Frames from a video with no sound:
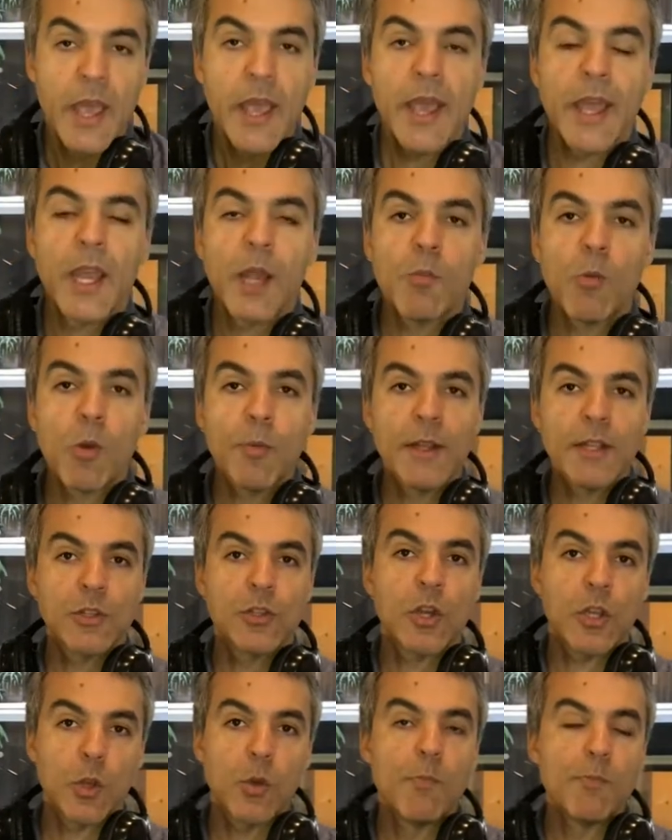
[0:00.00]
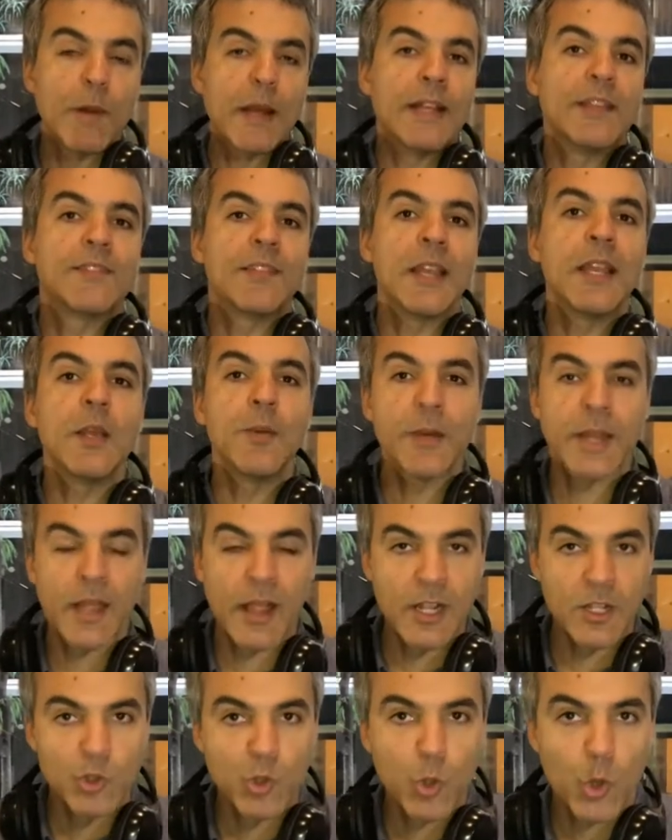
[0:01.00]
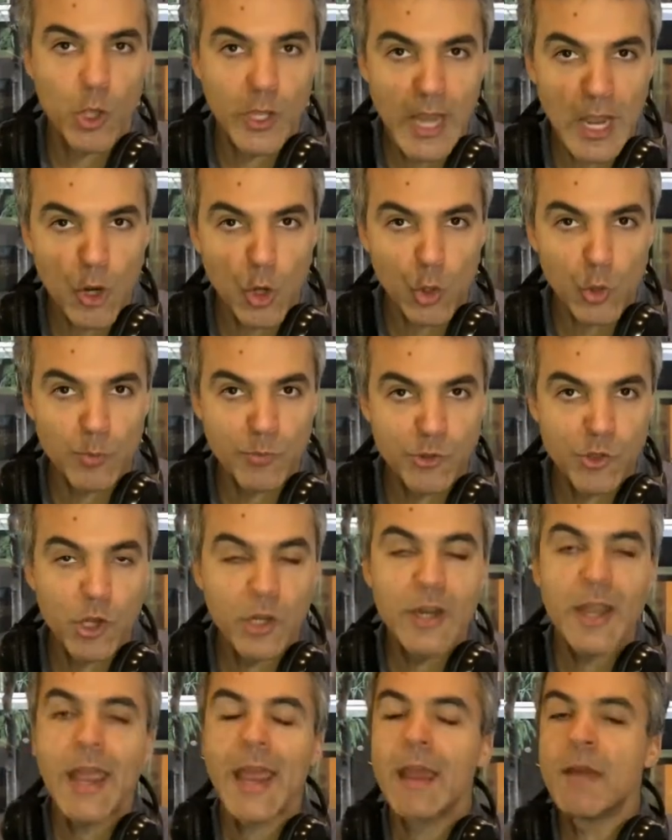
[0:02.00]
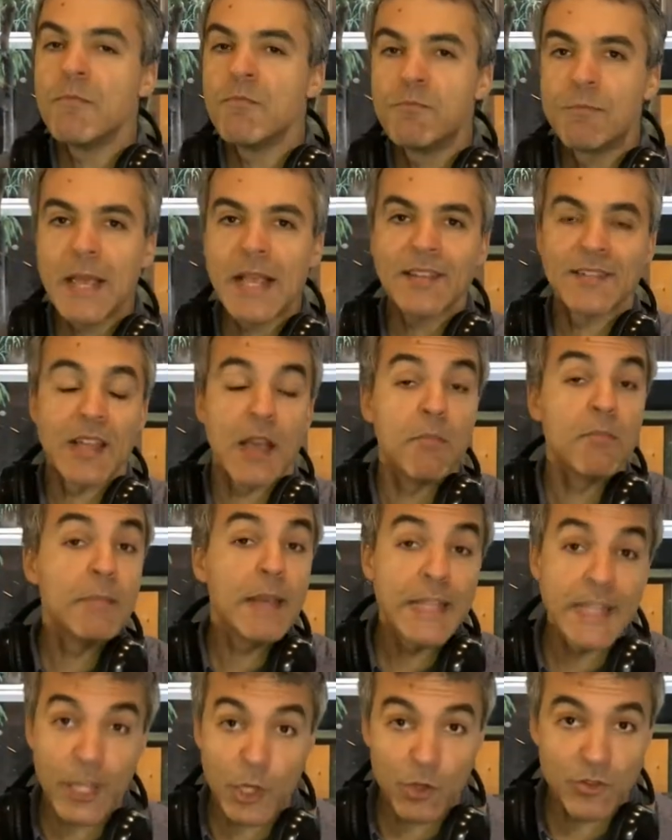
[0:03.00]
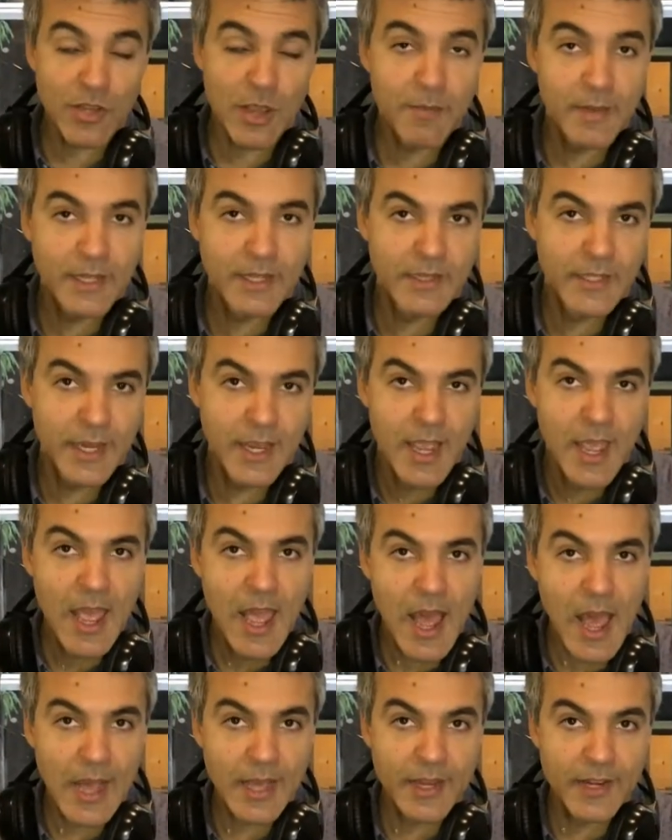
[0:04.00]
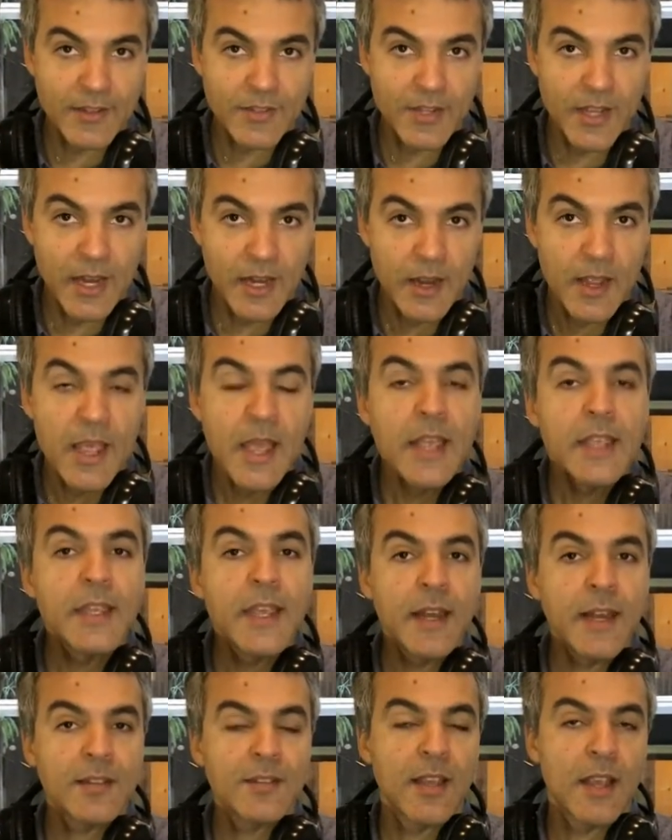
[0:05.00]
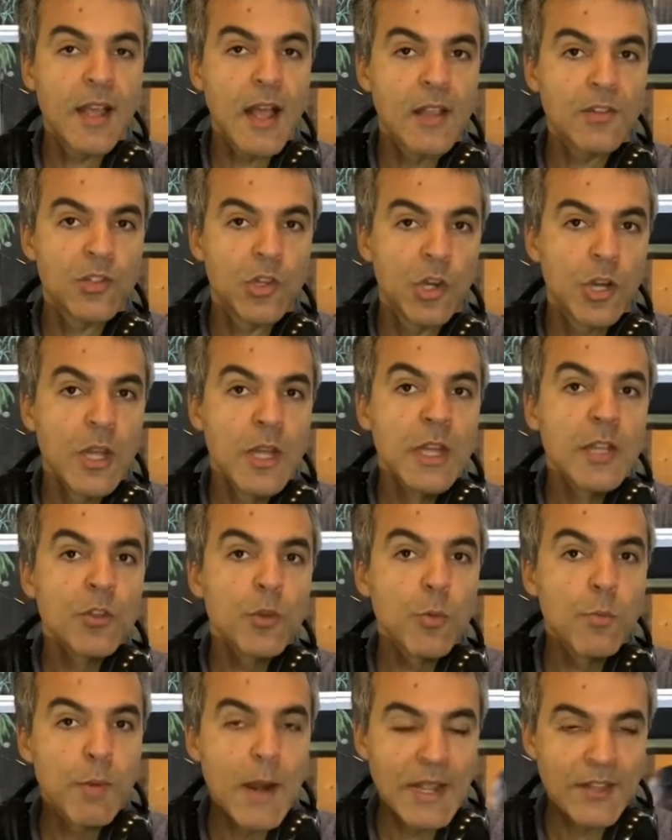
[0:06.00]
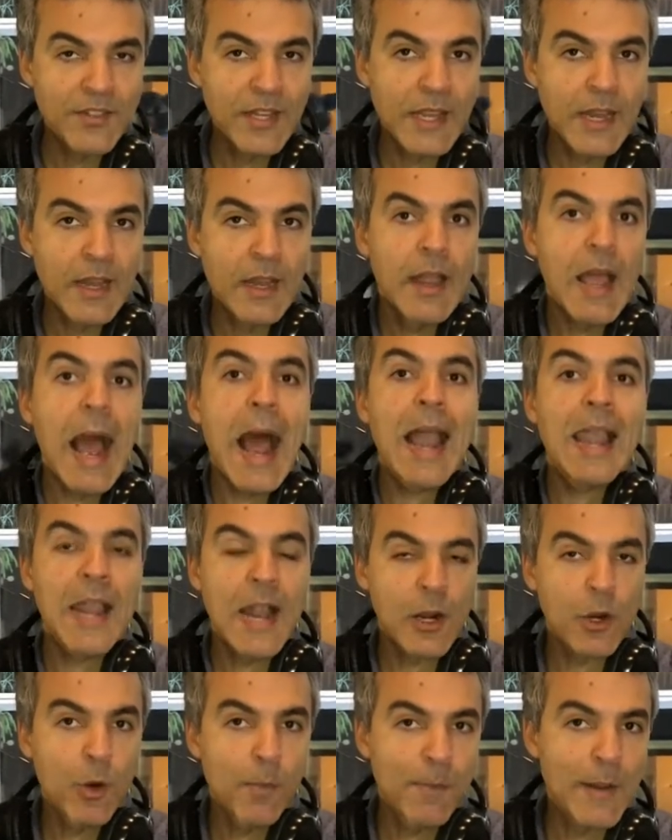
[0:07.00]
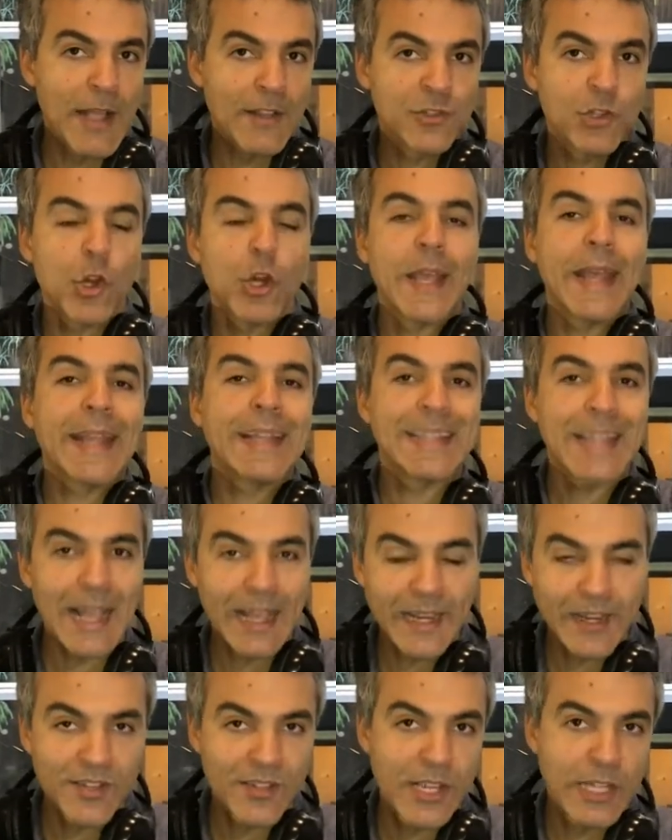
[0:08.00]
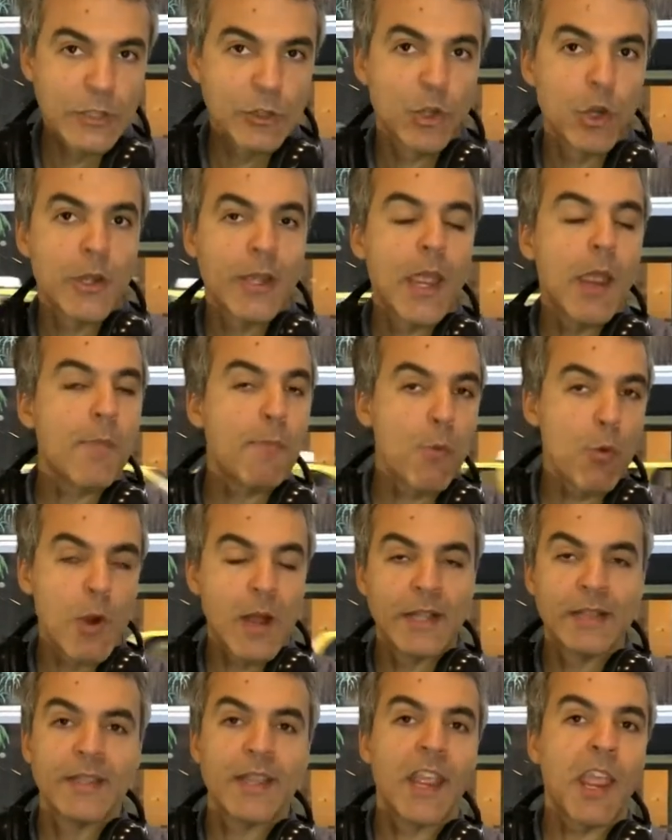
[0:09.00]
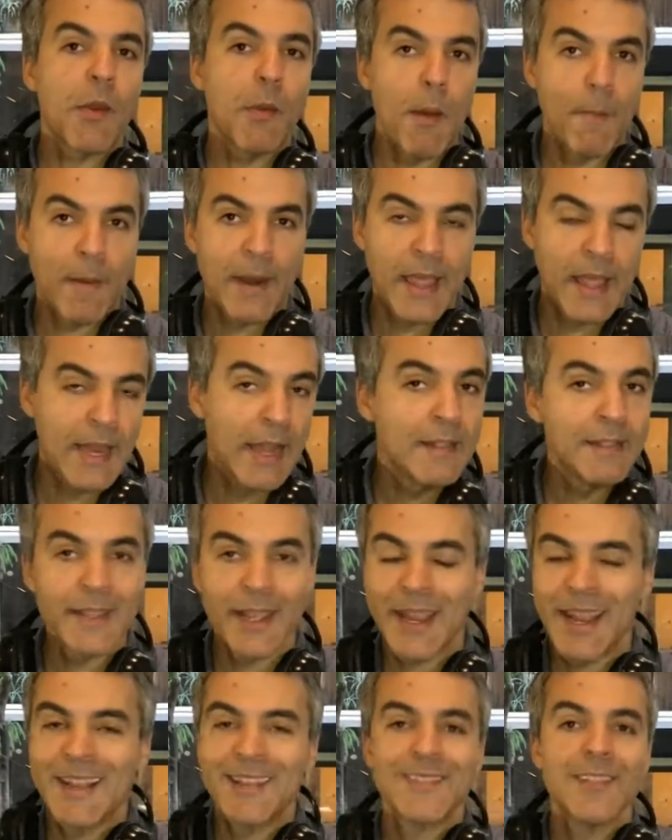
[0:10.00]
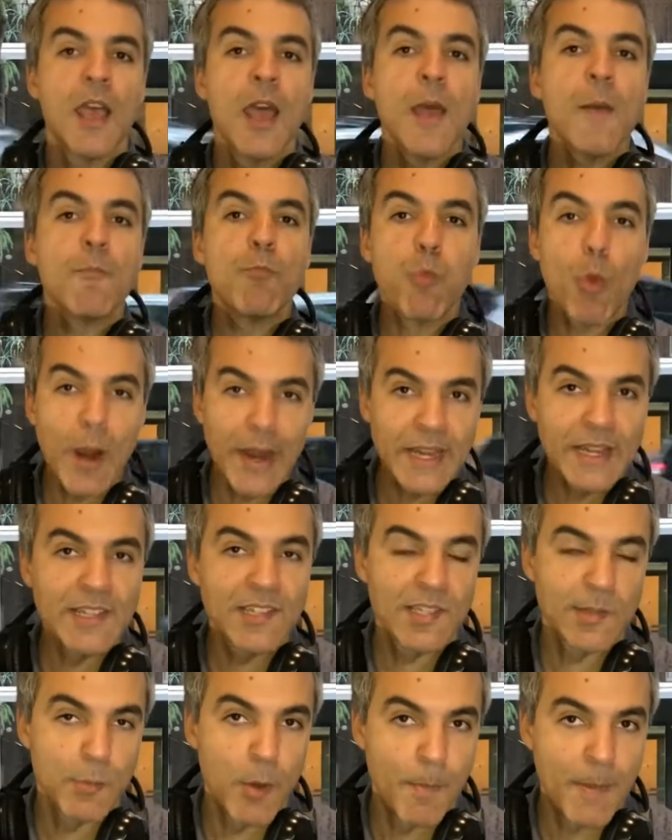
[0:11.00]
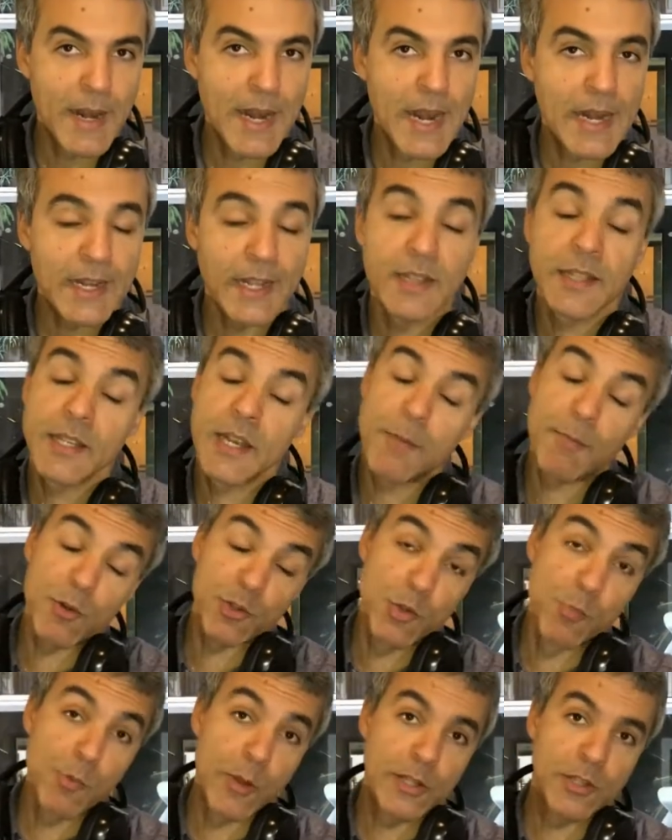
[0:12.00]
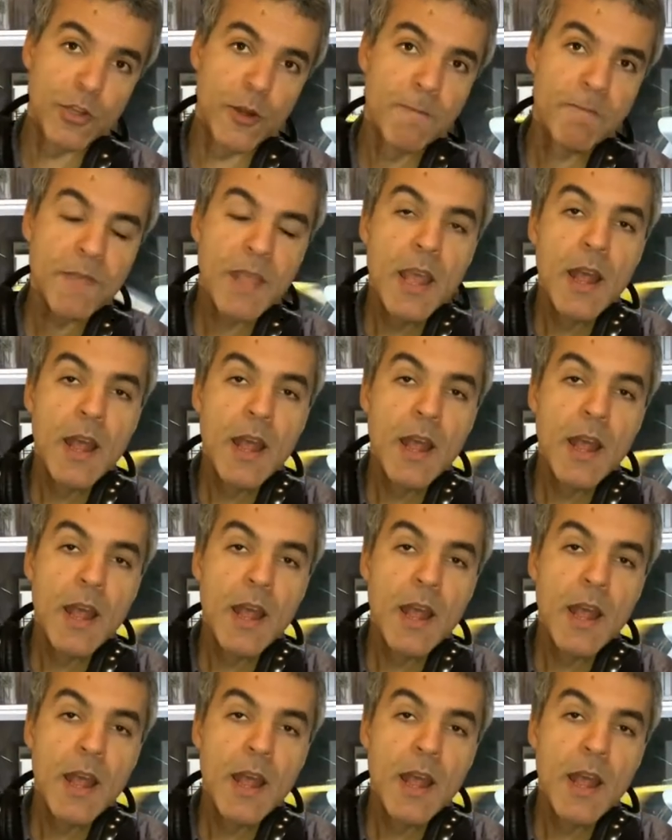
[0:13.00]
En el momento que un país se libera del yugo de la corrupción, empieza misteriosamente a crecer. Y en ese caso, un Brasil a largo plazo que está creciendo, que es pujante, que va para adelante, es buenísimo para la Argentina, por supuesto.